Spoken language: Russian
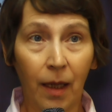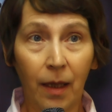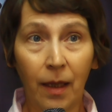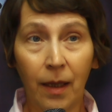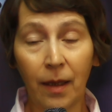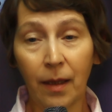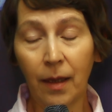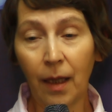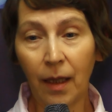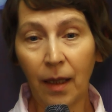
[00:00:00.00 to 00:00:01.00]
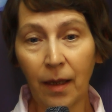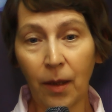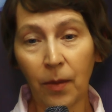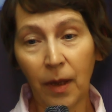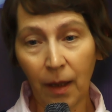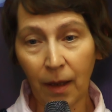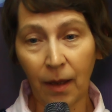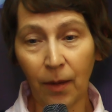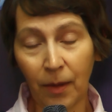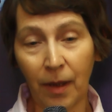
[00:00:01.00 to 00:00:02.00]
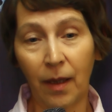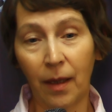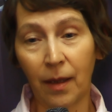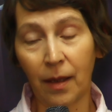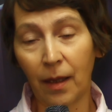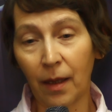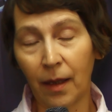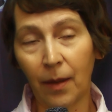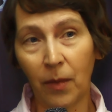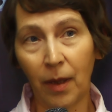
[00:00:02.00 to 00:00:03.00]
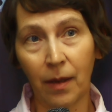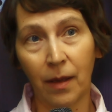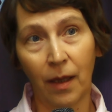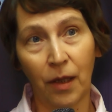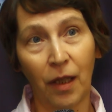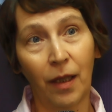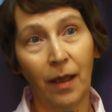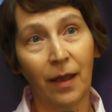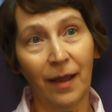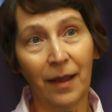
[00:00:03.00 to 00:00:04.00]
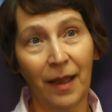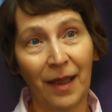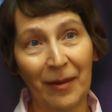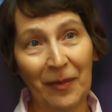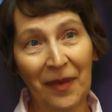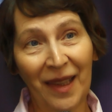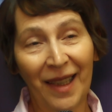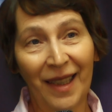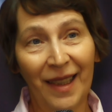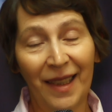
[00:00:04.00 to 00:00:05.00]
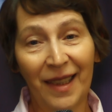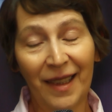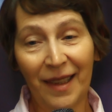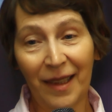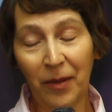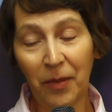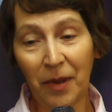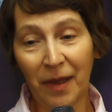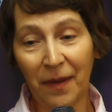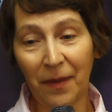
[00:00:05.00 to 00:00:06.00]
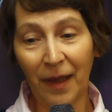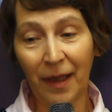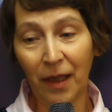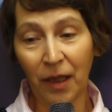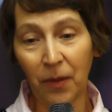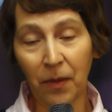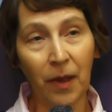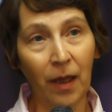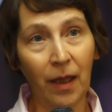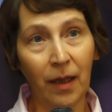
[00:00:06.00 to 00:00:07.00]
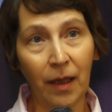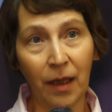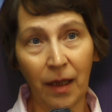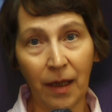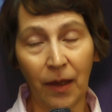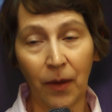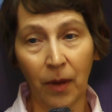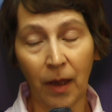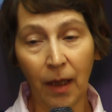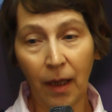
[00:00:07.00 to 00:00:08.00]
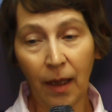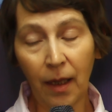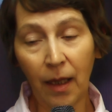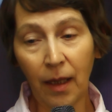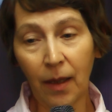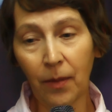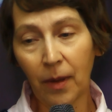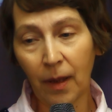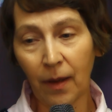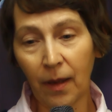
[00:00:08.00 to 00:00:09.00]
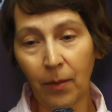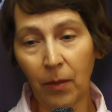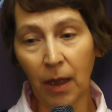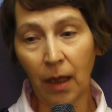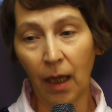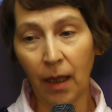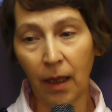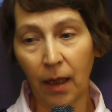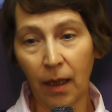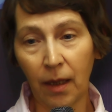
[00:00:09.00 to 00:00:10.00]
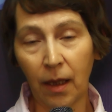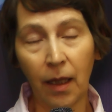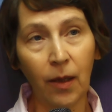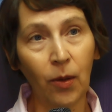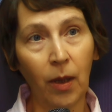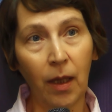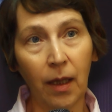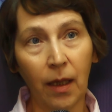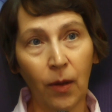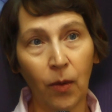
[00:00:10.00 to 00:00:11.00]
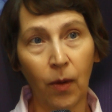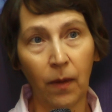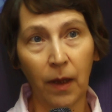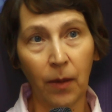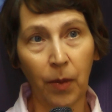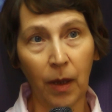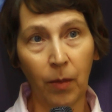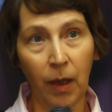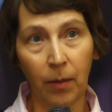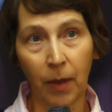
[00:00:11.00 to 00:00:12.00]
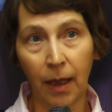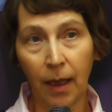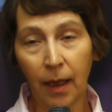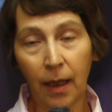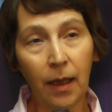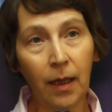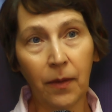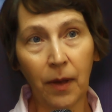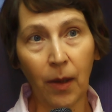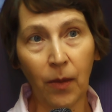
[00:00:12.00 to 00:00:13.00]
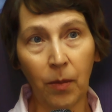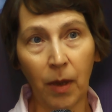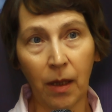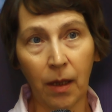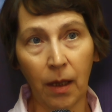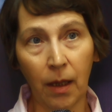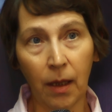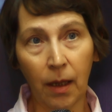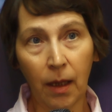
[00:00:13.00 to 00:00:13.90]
А для других людей тело имеет значение, когда а, а вот они живут реальной жизнью, и для них вот ментальные, интеллектуальные, духовные проблемы, они на втором месте.